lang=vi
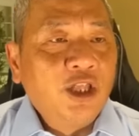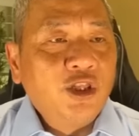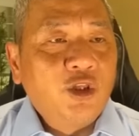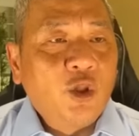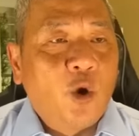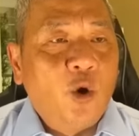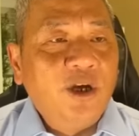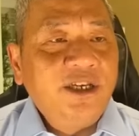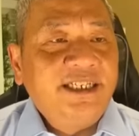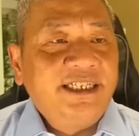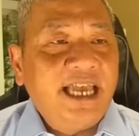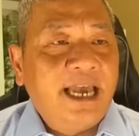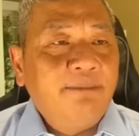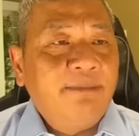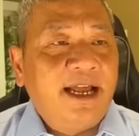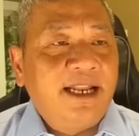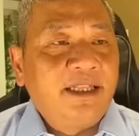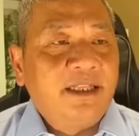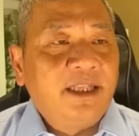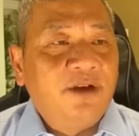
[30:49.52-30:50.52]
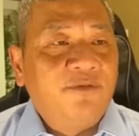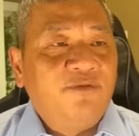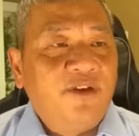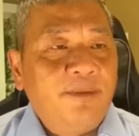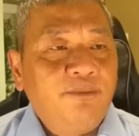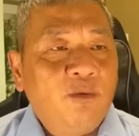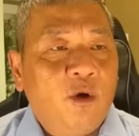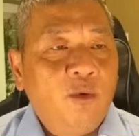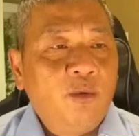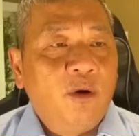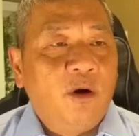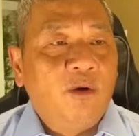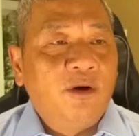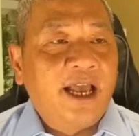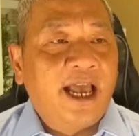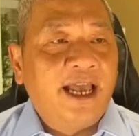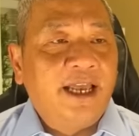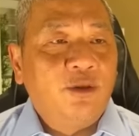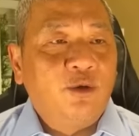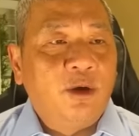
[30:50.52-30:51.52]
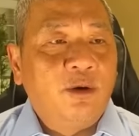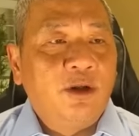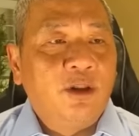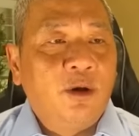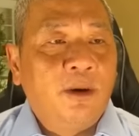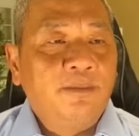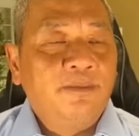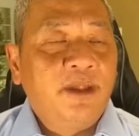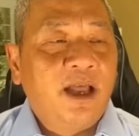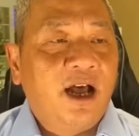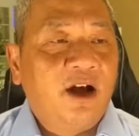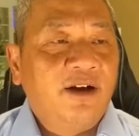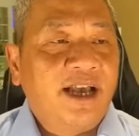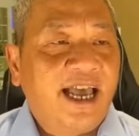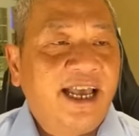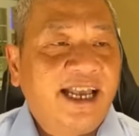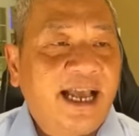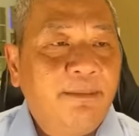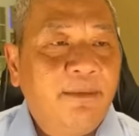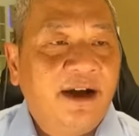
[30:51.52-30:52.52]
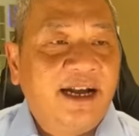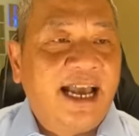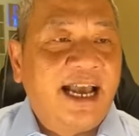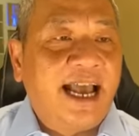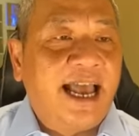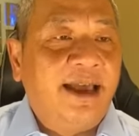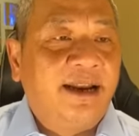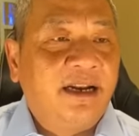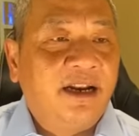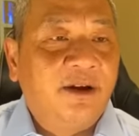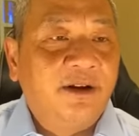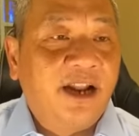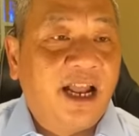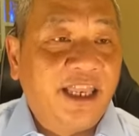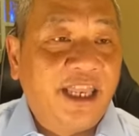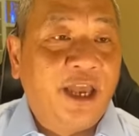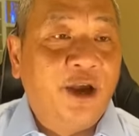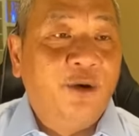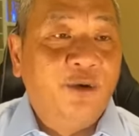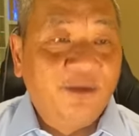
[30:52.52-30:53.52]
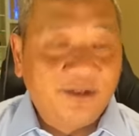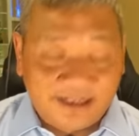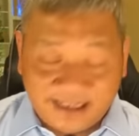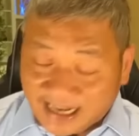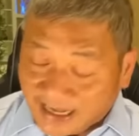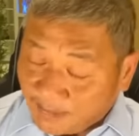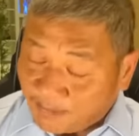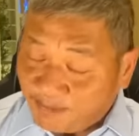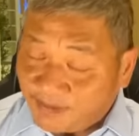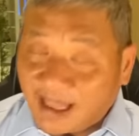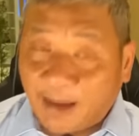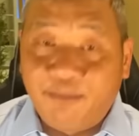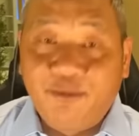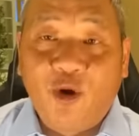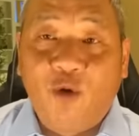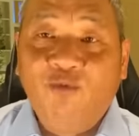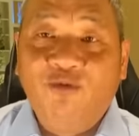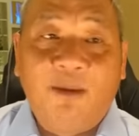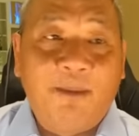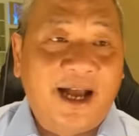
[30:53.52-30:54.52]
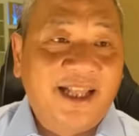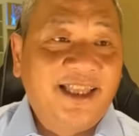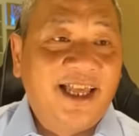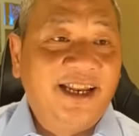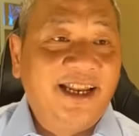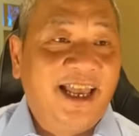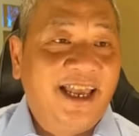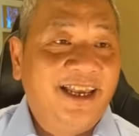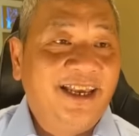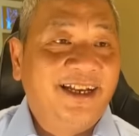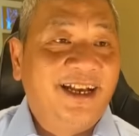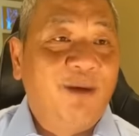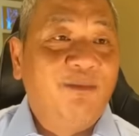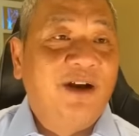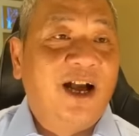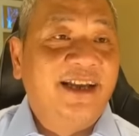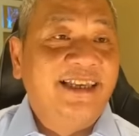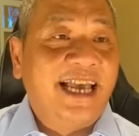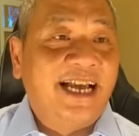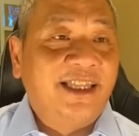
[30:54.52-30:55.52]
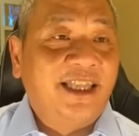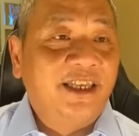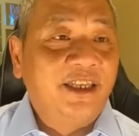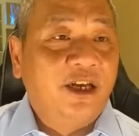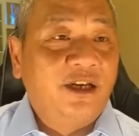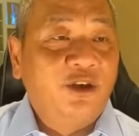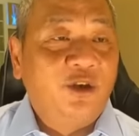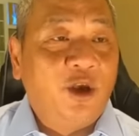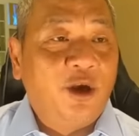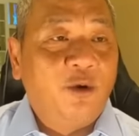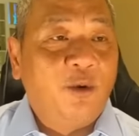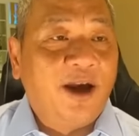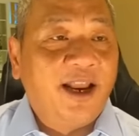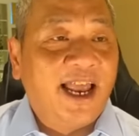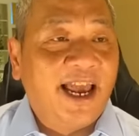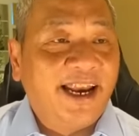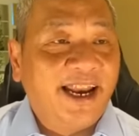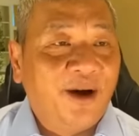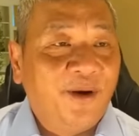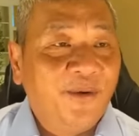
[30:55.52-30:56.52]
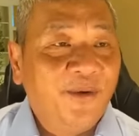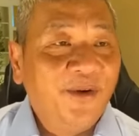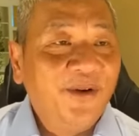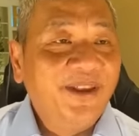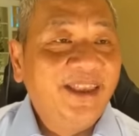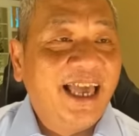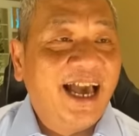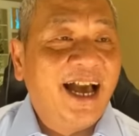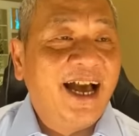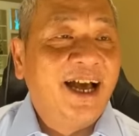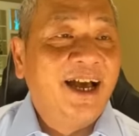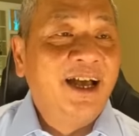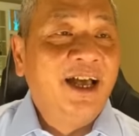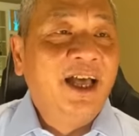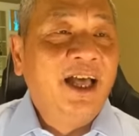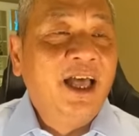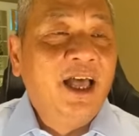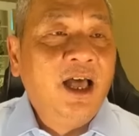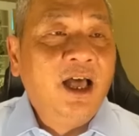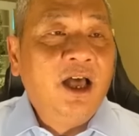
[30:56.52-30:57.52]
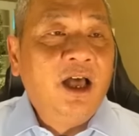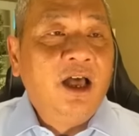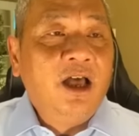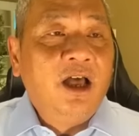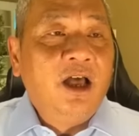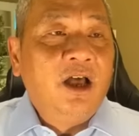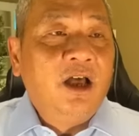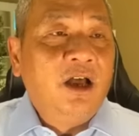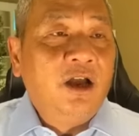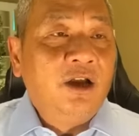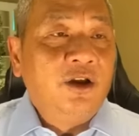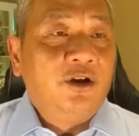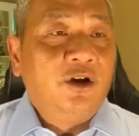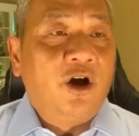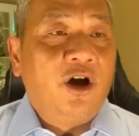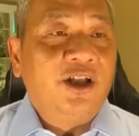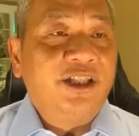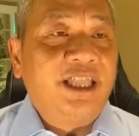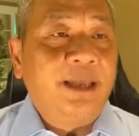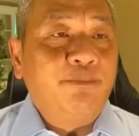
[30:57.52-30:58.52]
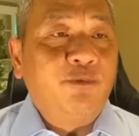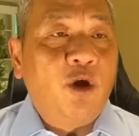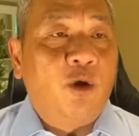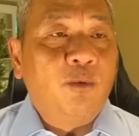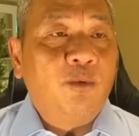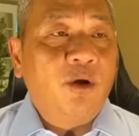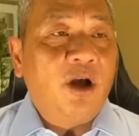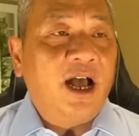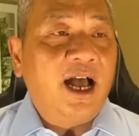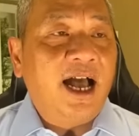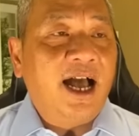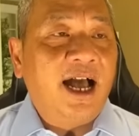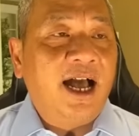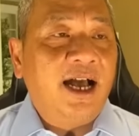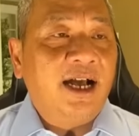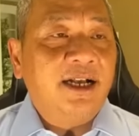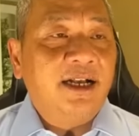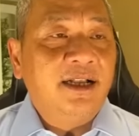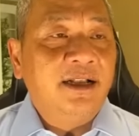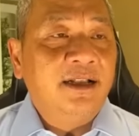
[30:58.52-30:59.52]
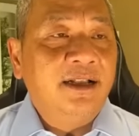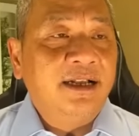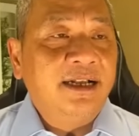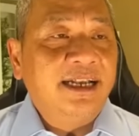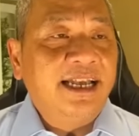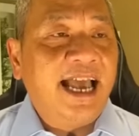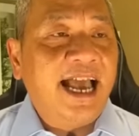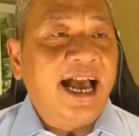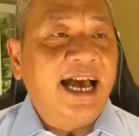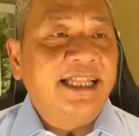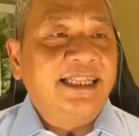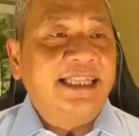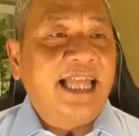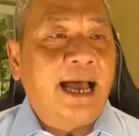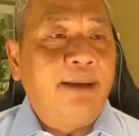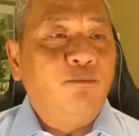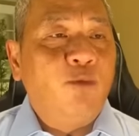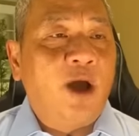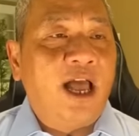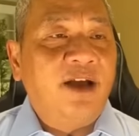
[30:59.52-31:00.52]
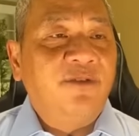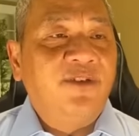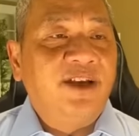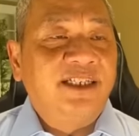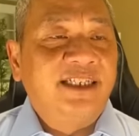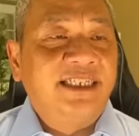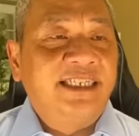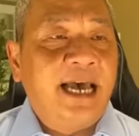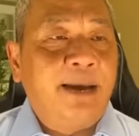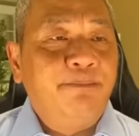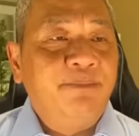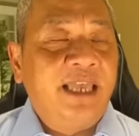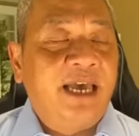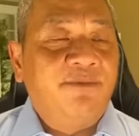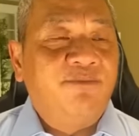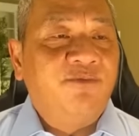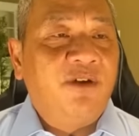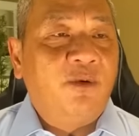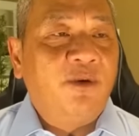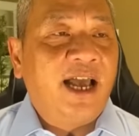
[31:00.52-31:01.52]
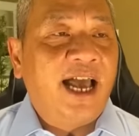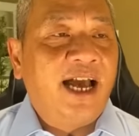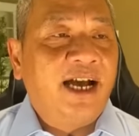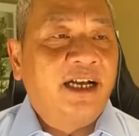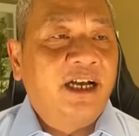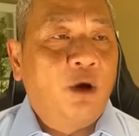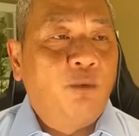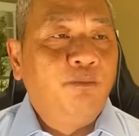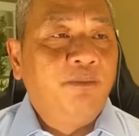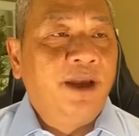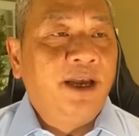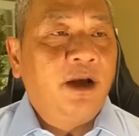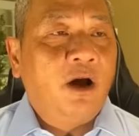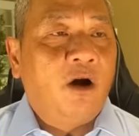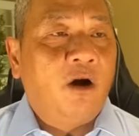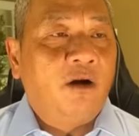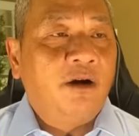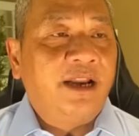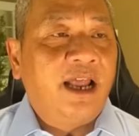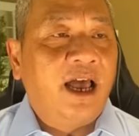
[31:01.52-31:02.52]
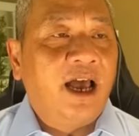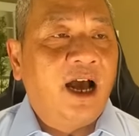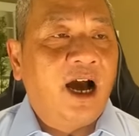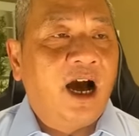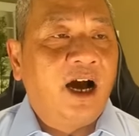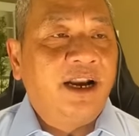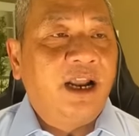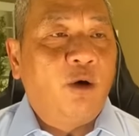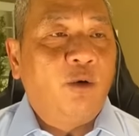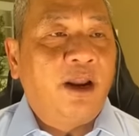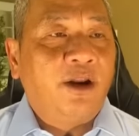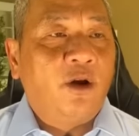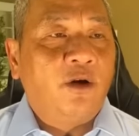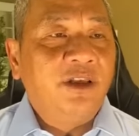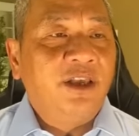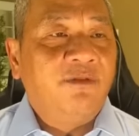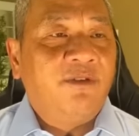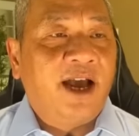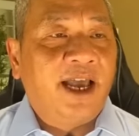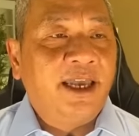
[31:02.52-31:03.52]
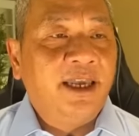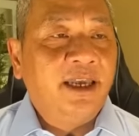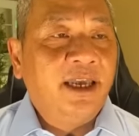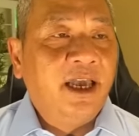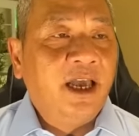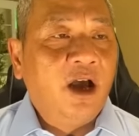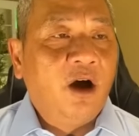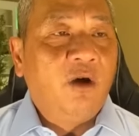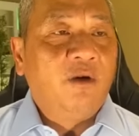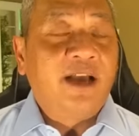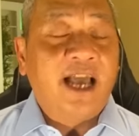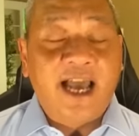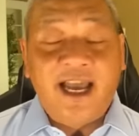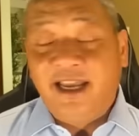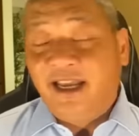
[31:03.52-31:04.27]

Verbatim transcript: tôi xem anh từ facebook ok chuyển qua youtube ok cảm ơn các em rất là nhiều tập trung vào bản tin đi không cần nhắc tới những chuyện ngoài đời đâu nha rồi tiếp tục à, Nga tạm hoãn việc sáp nhập vào Nga không biết họ đã ở đâu là nói như vậy. Ok.